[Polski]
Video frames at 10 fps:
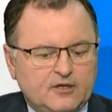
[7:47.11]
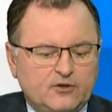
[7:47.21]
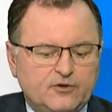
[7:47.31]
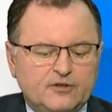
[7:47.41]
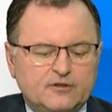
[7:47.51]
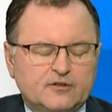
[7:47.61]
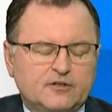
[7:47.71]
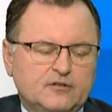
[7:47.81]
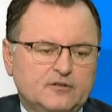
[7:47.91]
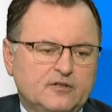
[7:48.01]
i o
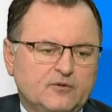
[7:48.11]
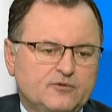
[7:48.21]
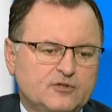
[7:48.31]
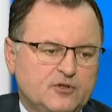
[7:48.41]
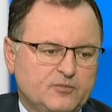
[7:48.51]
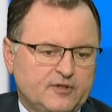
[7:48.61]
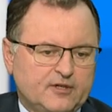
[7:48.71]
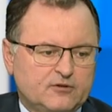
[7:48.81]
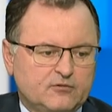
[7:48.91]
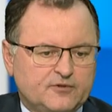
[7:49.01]
innych e, te obniżki
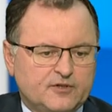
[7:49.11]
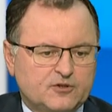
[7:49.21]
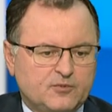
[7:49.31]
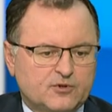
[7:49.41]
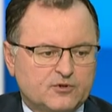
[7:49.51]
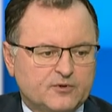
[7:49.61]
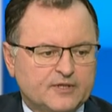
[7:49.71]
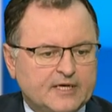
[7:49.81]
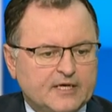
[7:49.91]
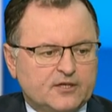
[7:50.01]
podatków też poszły.